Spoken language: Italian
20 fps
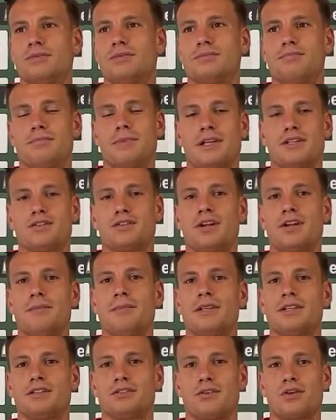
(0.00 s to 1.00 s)

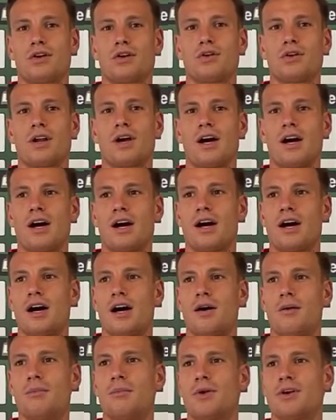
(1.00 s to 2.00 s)
personalmente sono ancora
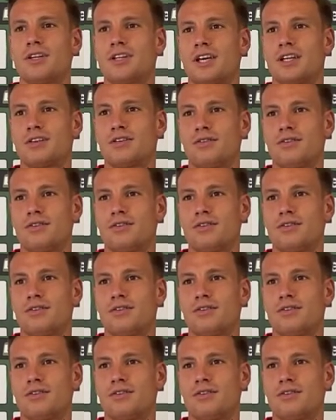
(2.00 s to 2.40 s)
un po' indietro